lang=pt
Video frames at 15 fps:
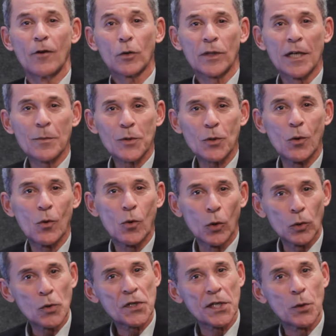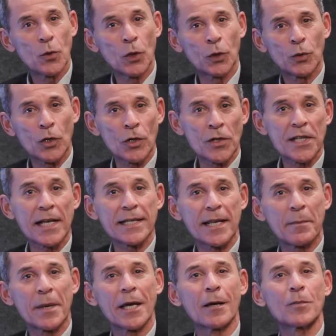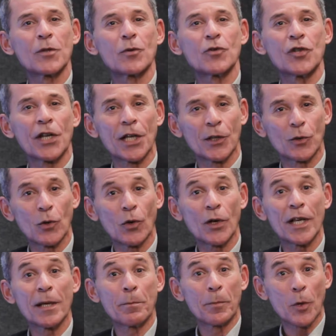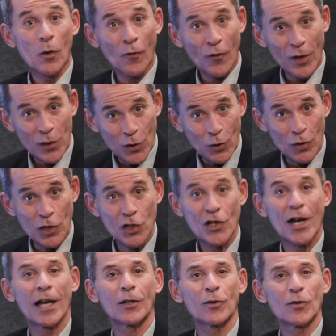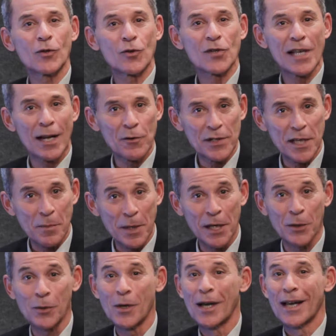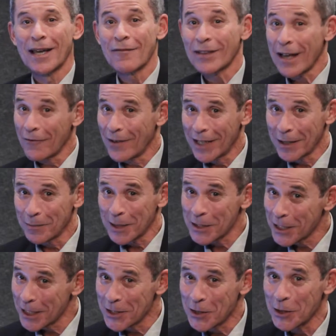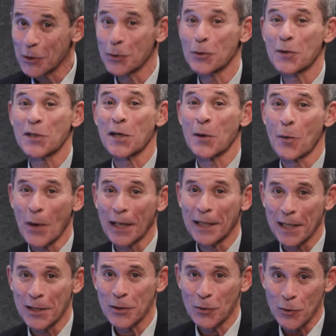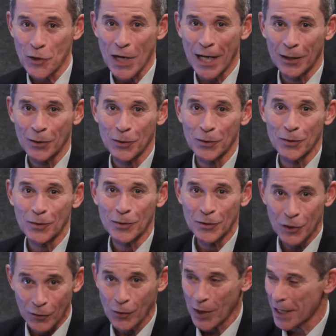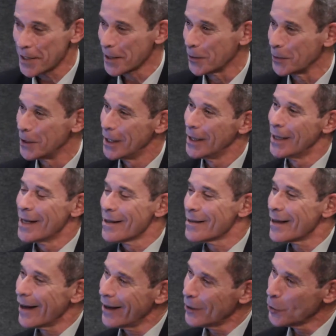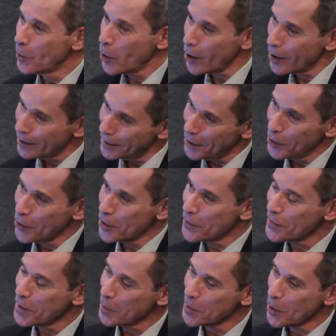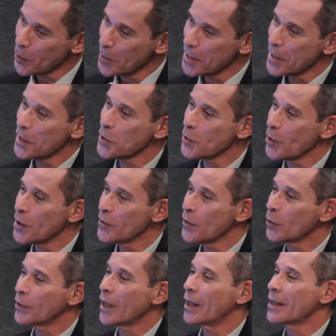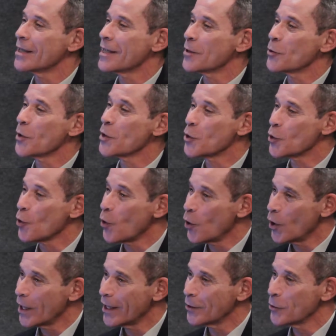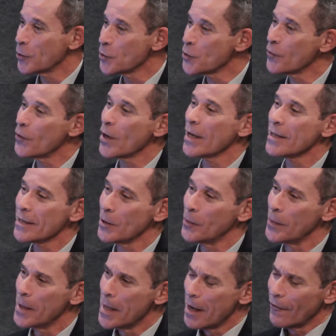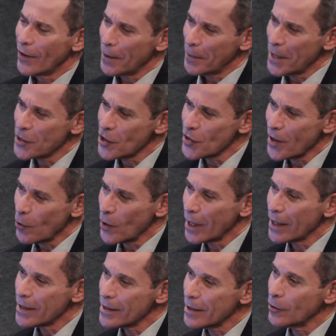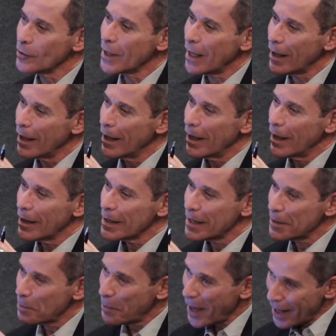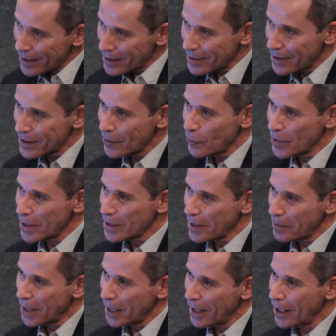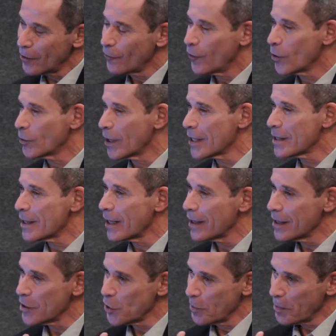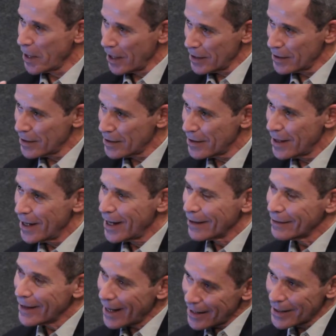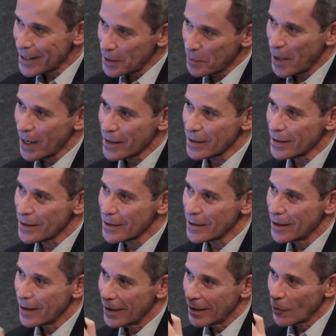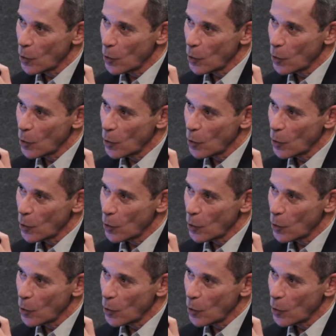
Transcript: Voltamos com o Culto Circuito e nós recebemos o diretor e professor de teatro José Luiz Ribeiro, que está falando para gente dos 50 anos do Teatro Divulgação. Zé, no bloco anterior nós fizemos algumas questões voltadas à sua história do, do Divulgação. Fala para gente agora a questão das peças que vocês trabalharam, foram dezenas de peças. Dessas peças,